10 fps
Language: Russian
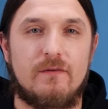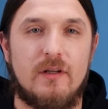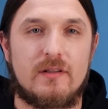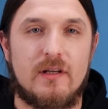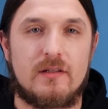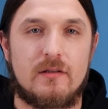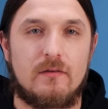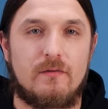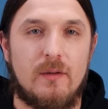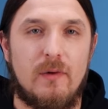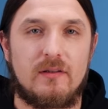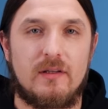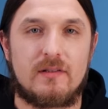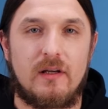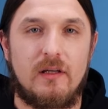авторизации в командной
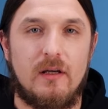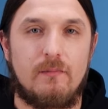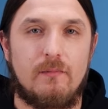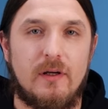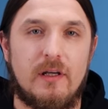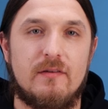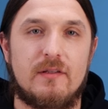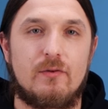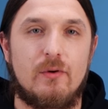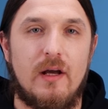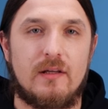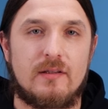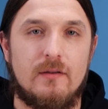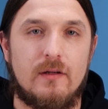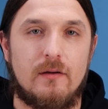строке появится другая
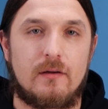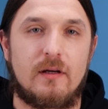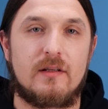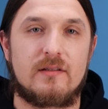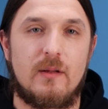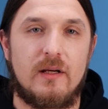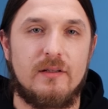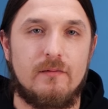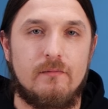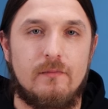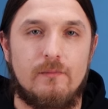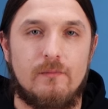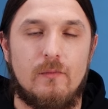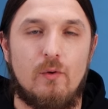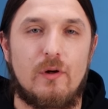ссылка, как на слайде.
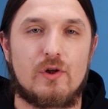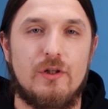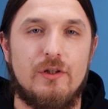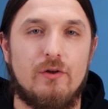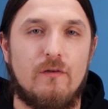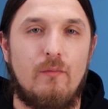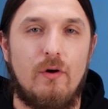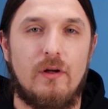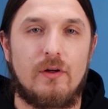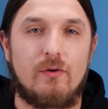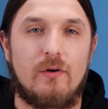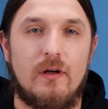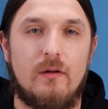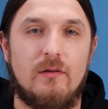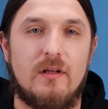Укажите ее в поле
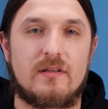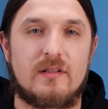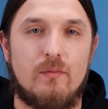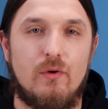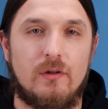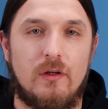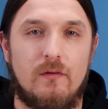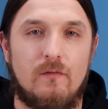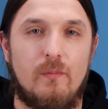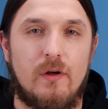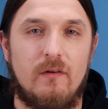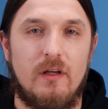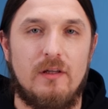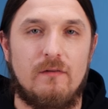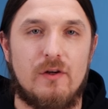URL для разработки в
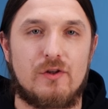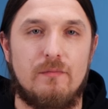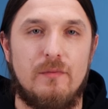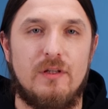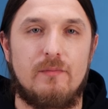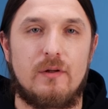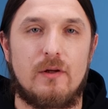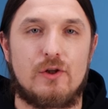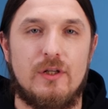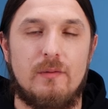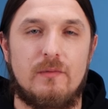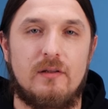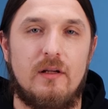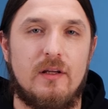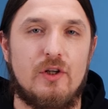управлении вашим мини-приложением для
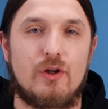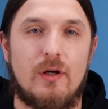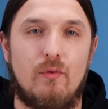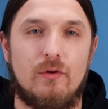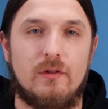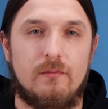дальнейшей работы.